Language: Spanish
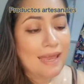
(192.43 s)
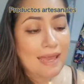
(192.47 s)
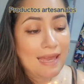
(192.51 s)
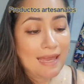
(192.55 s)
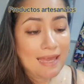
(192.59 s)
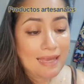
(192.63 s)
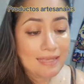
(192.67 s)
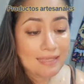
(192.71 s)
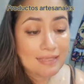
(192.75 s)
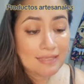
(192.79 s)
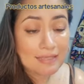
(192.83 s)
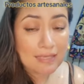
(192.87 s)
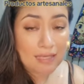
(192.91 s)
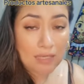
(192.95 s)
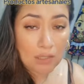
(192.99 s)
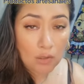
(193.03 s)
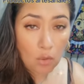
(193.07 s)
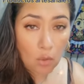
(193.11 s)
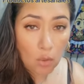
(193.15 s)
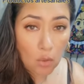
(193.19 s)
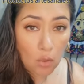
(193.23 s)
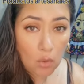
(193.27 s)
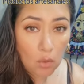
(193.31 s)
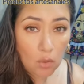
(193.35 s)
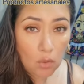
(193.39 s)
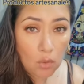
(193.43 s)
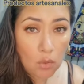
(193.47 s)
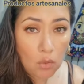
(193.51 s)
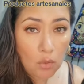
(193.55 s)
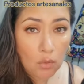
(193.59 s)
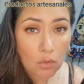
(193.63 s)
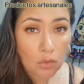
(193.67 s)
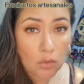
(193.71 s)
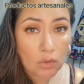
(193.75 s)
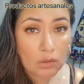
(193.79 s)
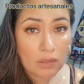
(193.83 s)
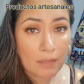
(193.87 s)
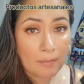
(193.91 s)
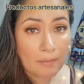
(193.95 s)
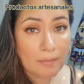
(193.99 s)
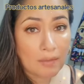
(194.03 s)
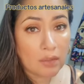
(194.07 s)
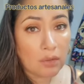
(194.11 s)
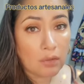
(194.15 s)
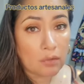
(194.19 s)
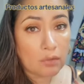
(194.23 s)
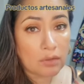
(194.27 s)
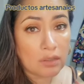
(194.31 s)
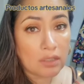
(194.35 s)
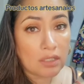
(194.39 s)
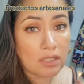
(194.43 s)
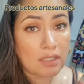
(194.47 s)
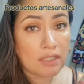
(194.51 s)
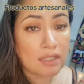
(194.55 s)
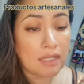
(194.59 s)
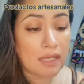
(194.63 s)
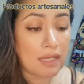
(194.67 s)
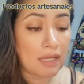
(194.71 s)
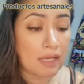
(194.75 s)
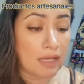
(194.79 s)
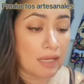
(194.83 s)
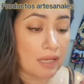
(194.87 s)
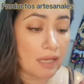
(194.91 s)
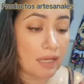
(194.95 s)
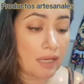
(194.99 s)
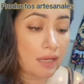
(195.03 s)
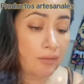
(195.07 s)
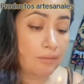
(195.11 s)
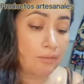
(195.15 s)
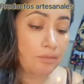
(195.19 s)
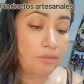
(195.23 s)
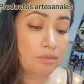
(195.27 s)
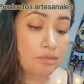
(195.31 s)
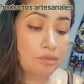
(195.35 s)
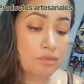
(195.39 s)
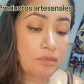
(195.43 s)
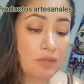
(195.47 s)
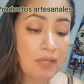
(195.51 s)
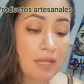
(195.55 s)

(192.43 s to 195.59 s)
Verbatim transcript: Es de coco, también contiene em,